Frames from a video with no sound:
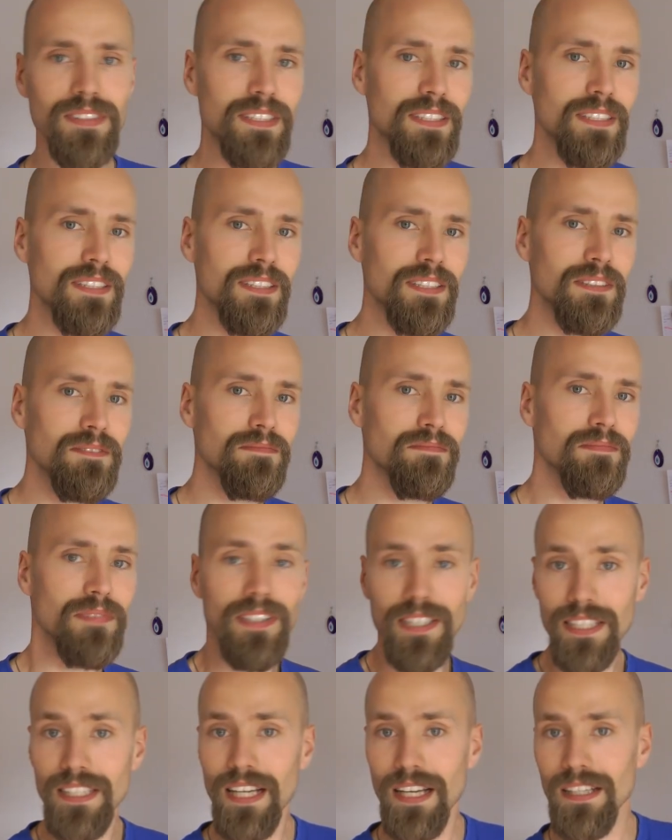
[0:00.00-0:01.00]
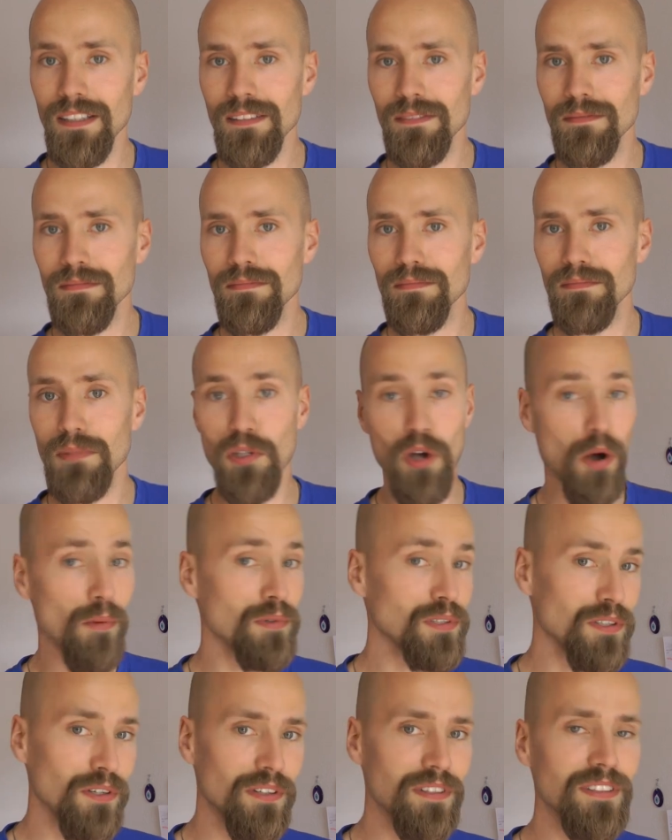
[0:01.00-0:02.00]
die ihr dann
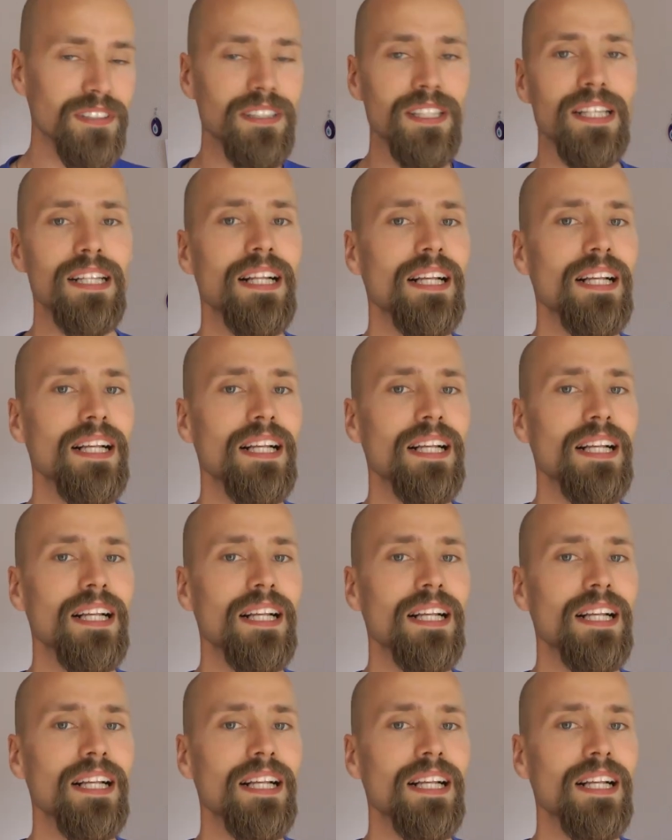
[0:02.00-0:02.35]
bekommen könnt.